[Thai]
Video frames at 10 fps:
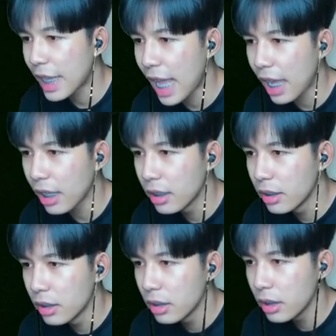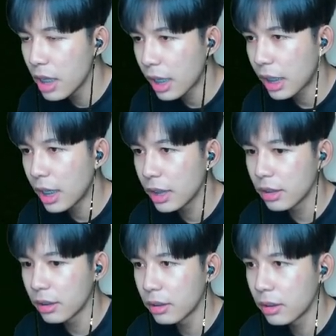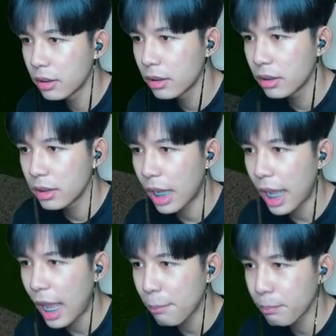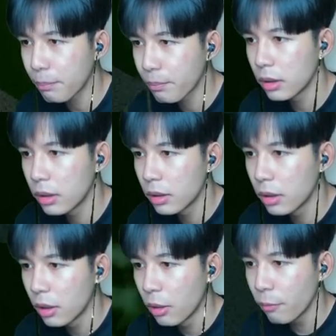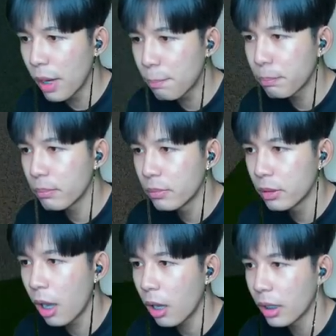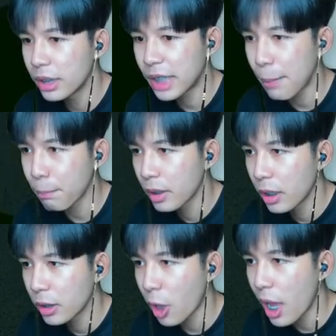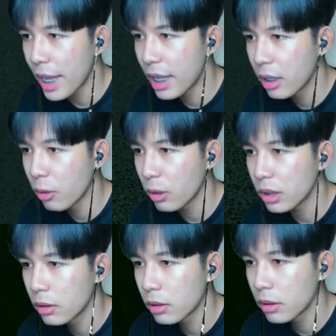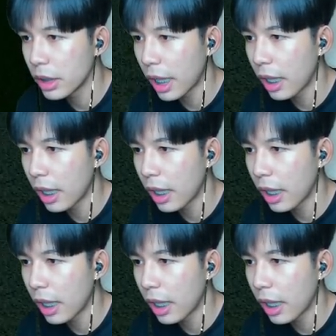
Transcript: ยากเหลือเกิน ยังไงครับปึ๊บเจ็บตายโอ้ยนี่ไง